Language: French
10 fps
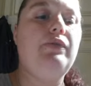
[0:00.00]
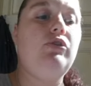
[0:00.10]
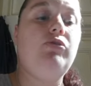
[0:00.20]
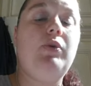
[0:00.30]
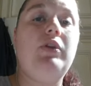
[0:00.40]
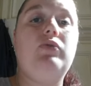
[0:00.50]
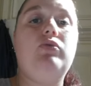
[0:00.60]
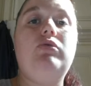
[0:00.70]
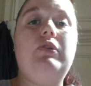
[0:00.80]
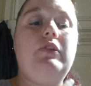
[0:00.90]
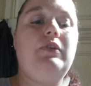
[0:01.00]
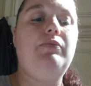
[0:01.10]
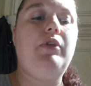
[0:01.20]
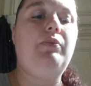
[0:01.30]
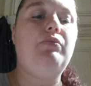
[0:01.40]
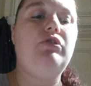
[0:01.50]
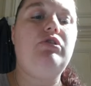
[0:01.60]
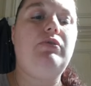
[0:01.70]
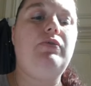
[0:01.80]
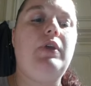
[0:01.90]
franchement, ils sont juste tip top. Moi,
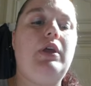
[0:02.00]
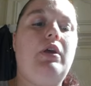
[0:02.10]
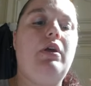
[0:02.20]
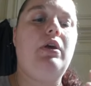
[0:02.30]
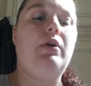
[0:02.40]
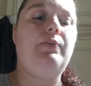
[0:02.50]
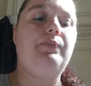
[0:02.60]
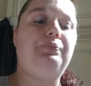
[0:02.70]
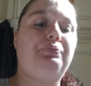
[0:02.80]
j'ai fait, euh,